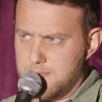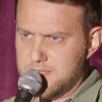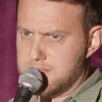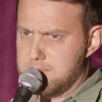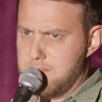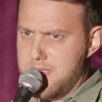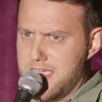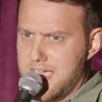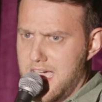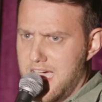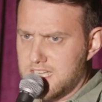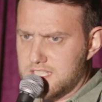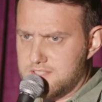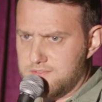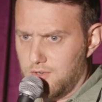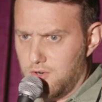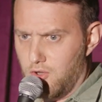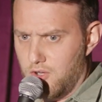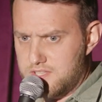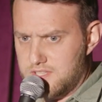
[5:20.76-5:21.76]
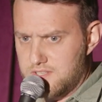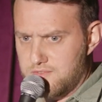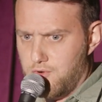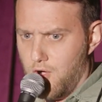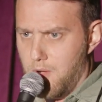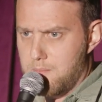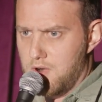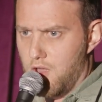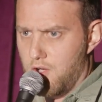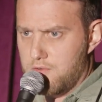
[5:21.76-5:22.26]
jetzt mega Angst vor Leuten, die
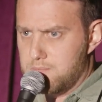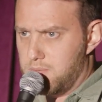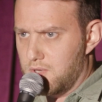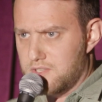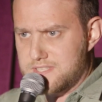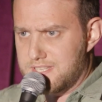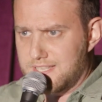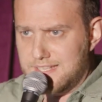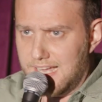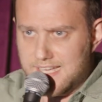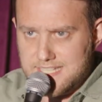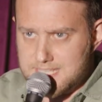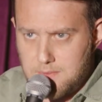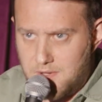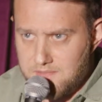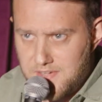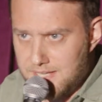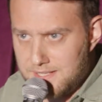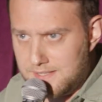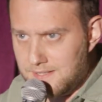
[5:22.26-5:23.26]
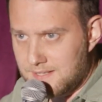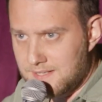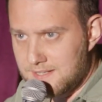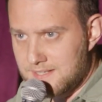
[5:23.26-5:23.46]
vor mir laufen, plötzlich langsamer werden.